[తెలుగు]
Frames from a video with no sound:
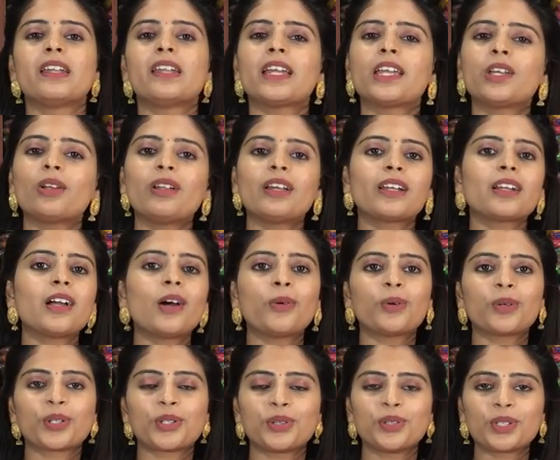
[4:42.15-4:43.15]
రెగ్యులర్గా
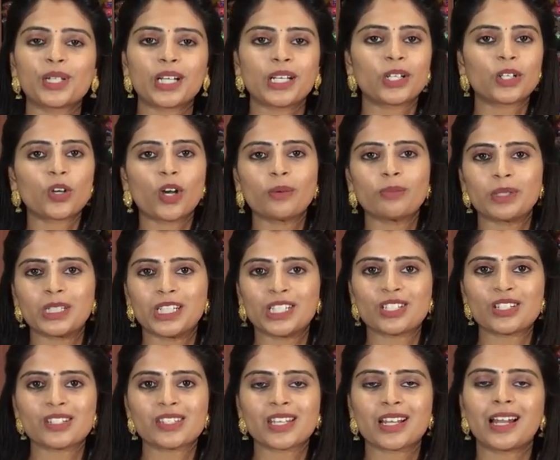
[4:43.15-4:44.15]
ఉండొద్దు కలర్
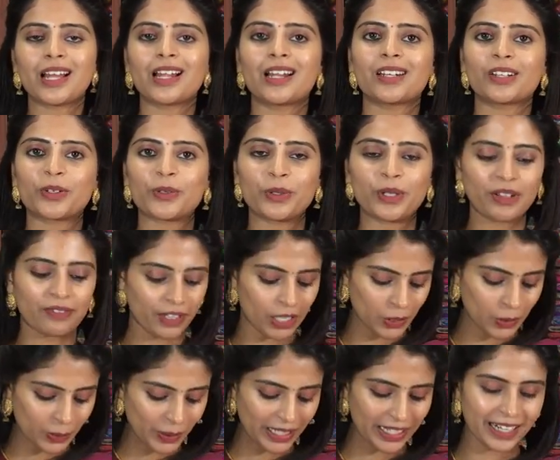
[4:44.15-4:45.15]
కాంబినేషన్స్ అలా అనుకునే వాళ్ళు